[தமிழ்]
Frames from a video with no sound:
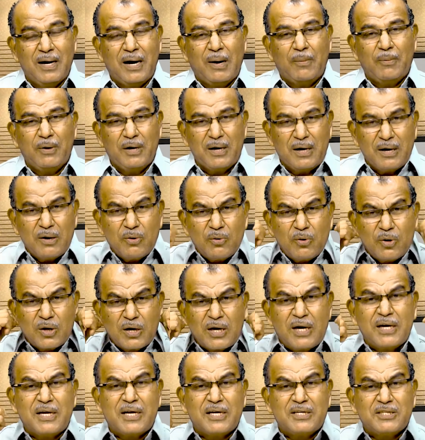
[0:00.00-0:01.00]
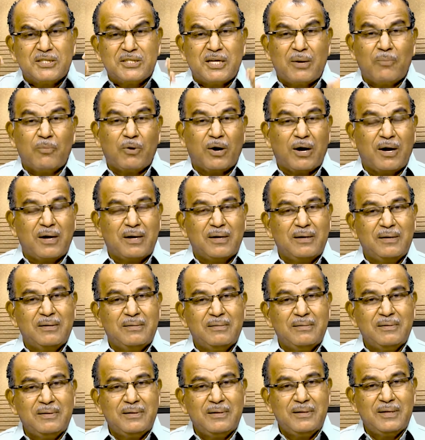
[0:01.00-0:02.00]
நம்மளையும் ரெண்டு ஊருக்கு அடிக்கடிச்சு தான் போகிறான்
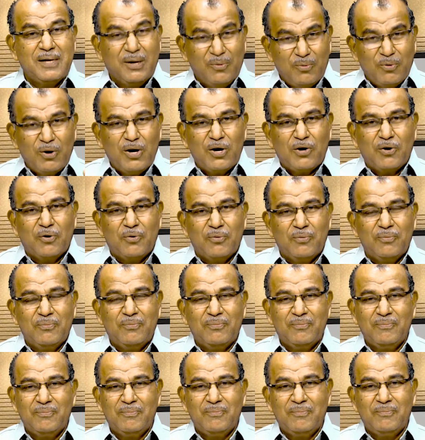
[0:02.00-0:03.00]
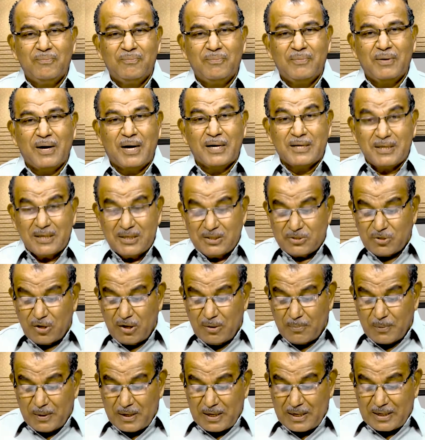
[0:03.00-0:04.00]
இதுதான் உலகம் அதுதான்
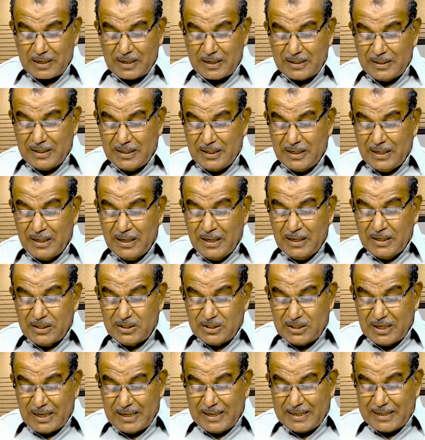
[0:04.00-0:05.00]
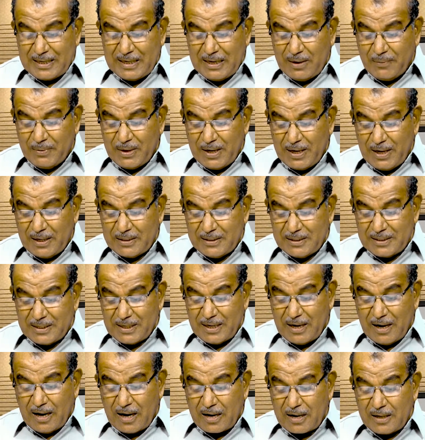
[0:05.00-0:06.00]
சொல்லப்பட்டிருக்கிறது ஜனங்கள் அவனை
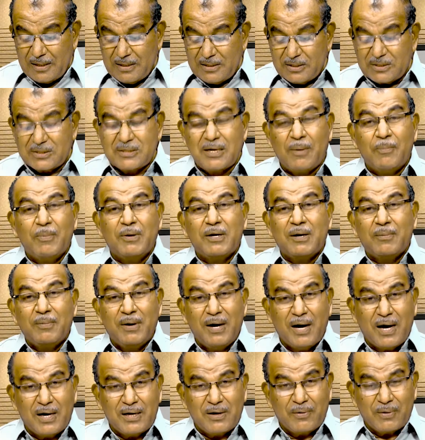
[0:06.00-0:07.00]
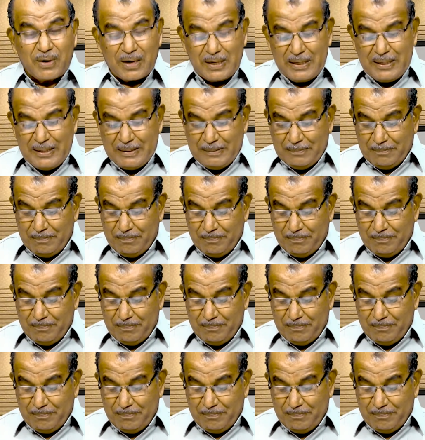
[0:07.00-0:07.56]
அதட்டினார்கள் சம்பந்தம் இல்லாதவர்கள்